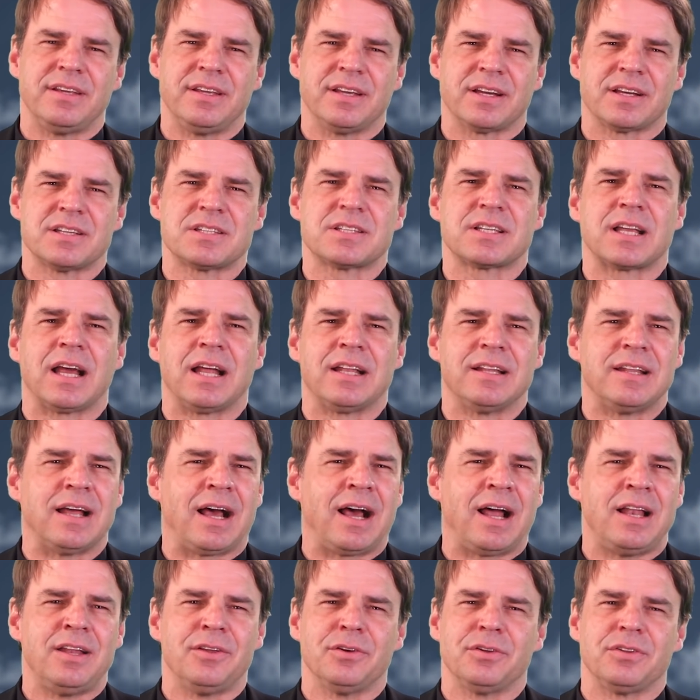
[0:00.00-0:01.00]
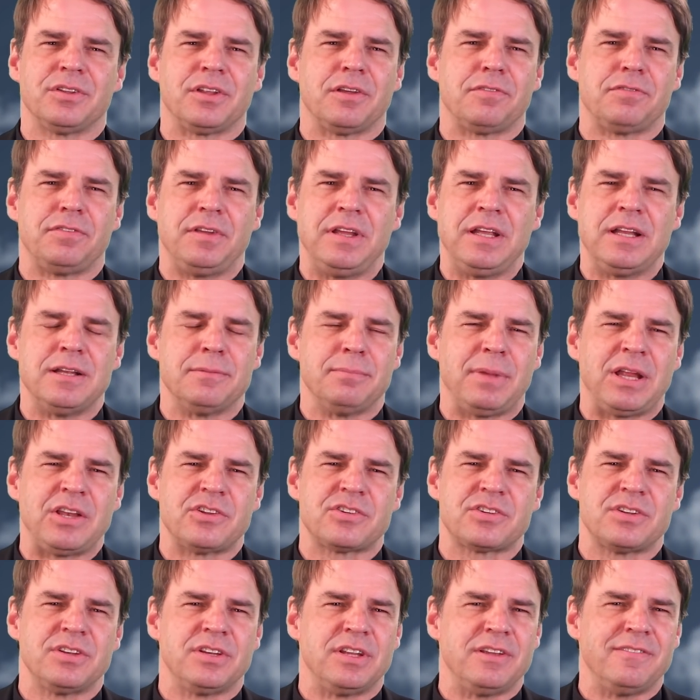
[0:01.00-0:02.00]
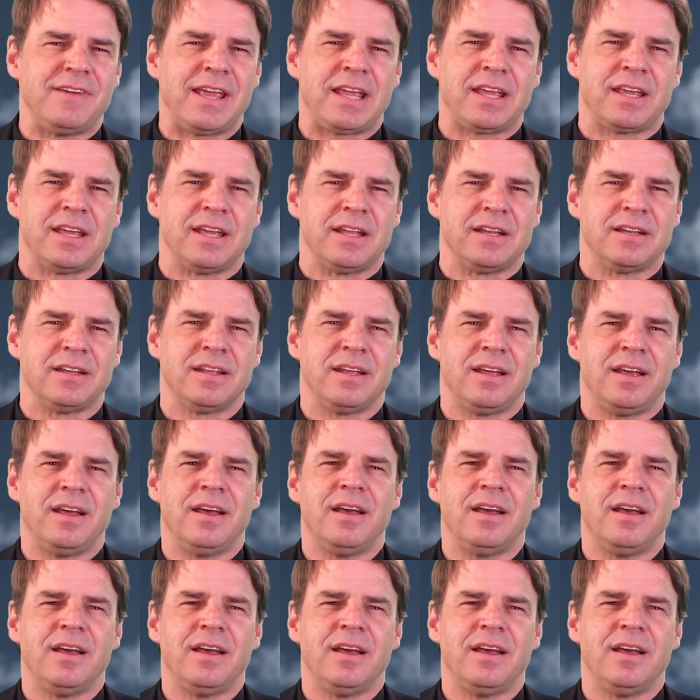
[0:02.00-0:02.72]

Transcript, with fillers: ihrer Skandale und der vielen Menschen, die weggehen,